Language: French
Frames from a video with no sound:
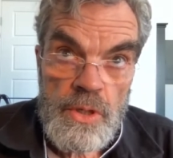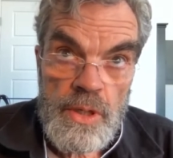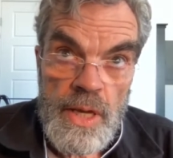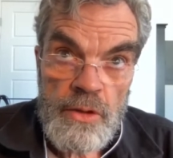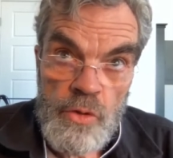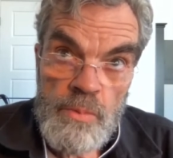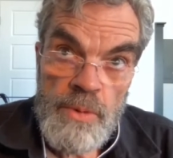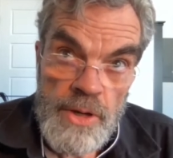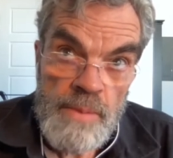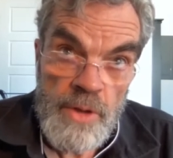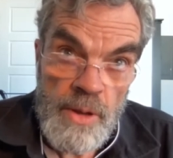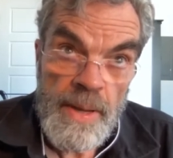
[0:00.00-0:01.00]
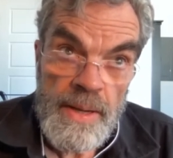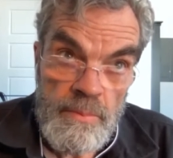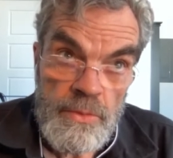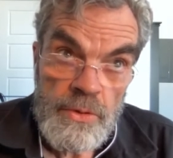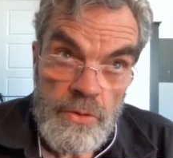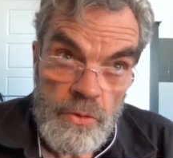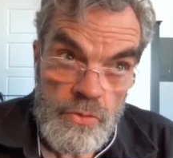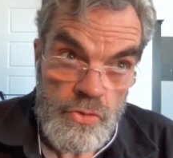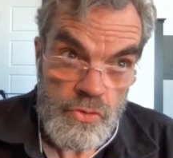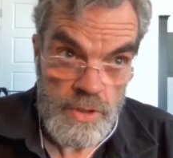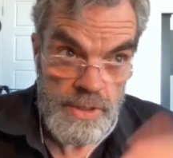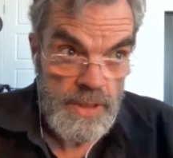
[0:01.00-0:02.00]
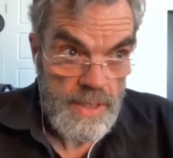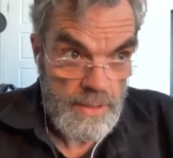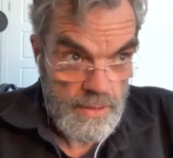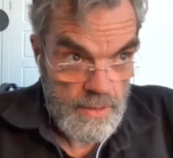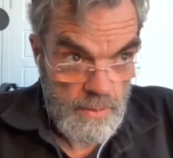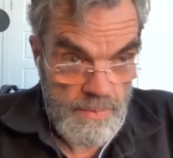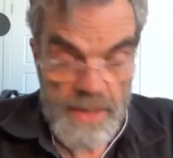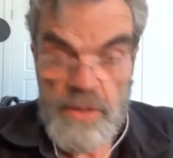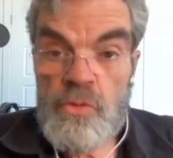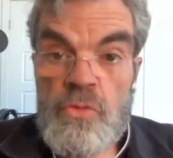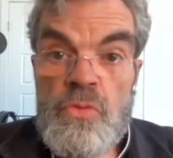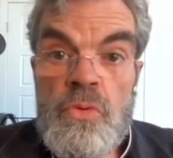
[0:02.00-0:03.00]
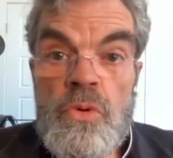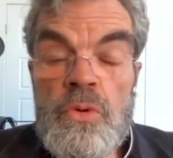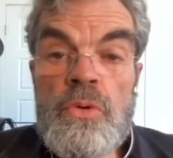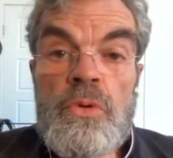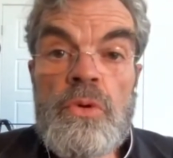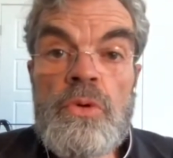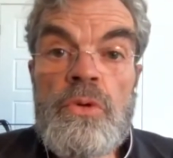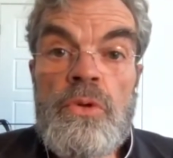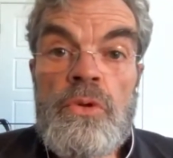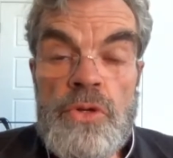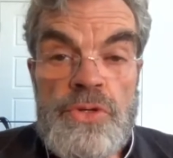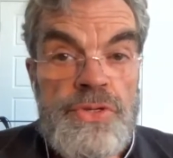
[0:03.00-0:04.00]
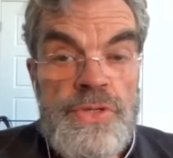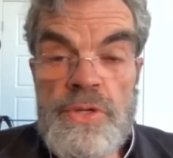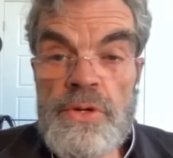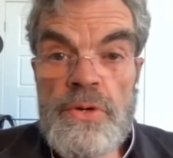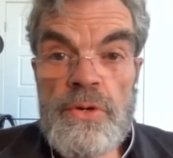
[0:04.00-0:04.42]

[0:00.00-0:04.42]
Quand un bonhomme de même, dont tu lis le, parcours, te dit